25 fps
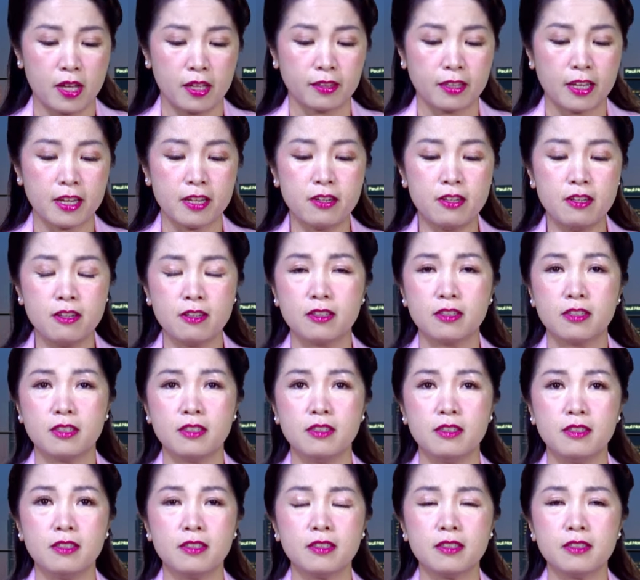thì được
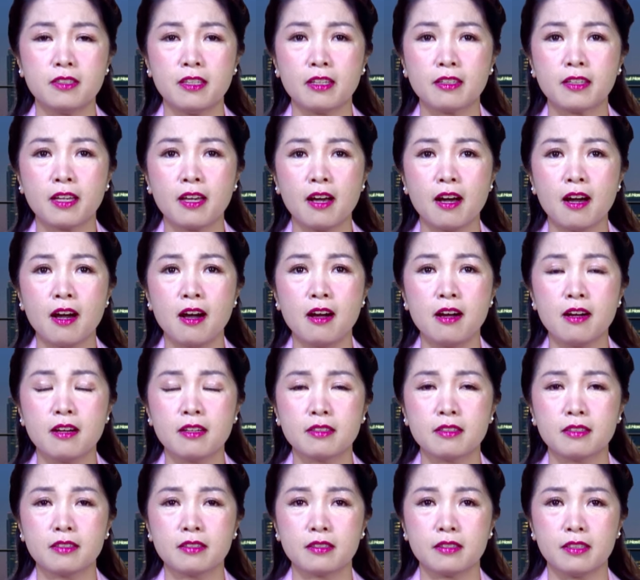hưởng những cái ơn,